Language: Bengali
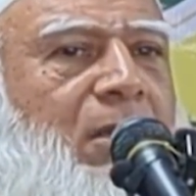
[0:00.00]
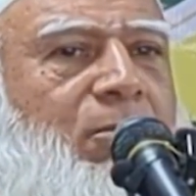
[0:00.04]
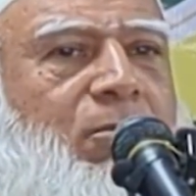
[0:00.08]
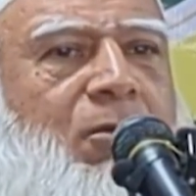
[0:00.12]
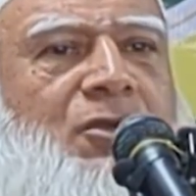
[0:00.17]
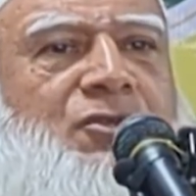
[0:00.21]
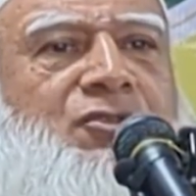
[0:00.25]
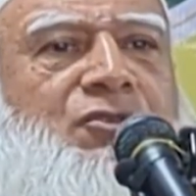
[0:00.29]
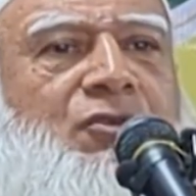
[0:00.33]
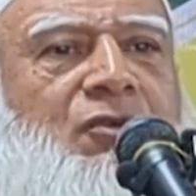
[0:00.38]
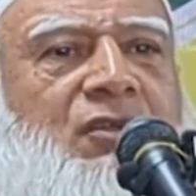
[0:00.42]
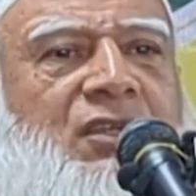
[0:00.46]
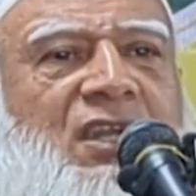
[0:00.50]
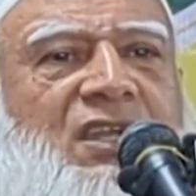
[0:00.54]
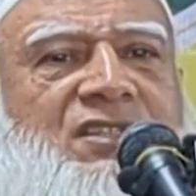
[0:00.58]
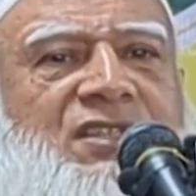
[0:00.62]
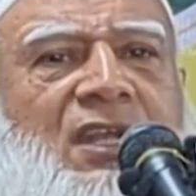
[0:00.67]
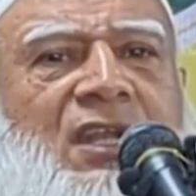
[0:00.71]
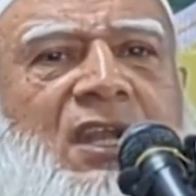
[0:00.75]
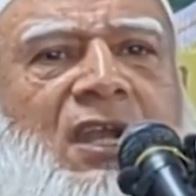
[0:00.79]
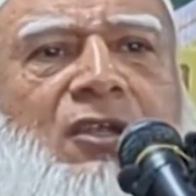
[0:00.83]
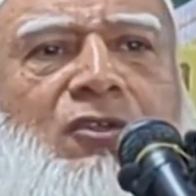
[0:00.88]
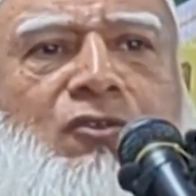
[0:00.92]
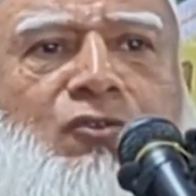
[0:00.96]
এবং
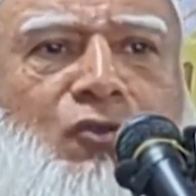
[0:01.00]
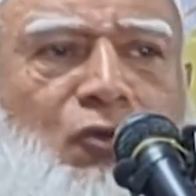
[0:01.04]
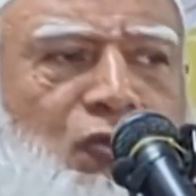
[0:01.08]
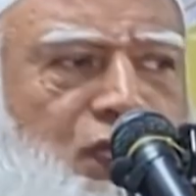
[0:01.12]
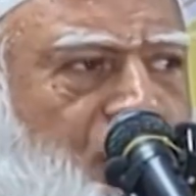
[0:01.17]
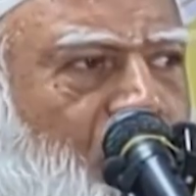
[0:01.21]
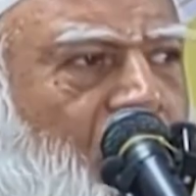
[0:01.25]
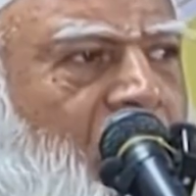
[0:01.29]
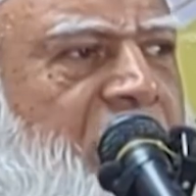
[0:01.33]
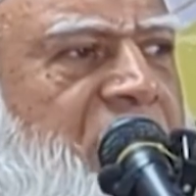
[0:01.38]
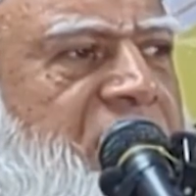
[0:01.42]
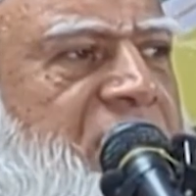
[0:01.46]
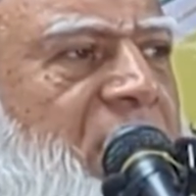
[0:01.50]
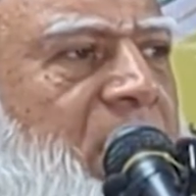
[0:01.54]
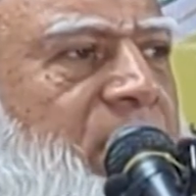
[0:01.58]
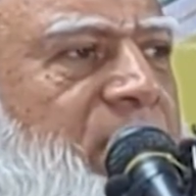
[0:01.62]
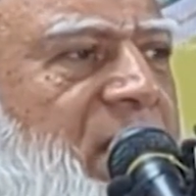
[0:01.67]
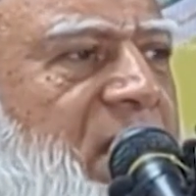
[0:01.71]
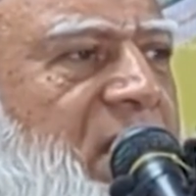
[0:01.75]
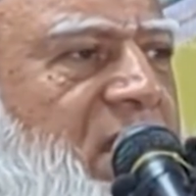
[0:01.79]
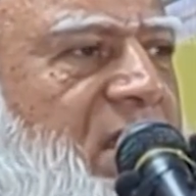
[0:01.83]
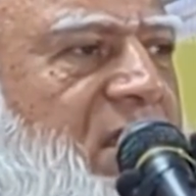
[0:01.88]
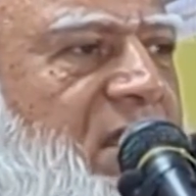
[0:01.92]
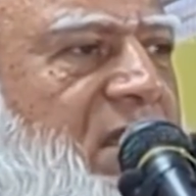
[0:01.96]
স্বৈরাচারের দূষর
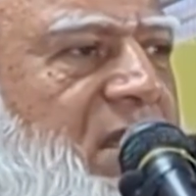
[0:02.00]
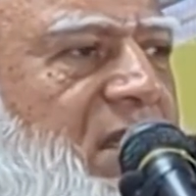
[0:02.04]
হিসাবে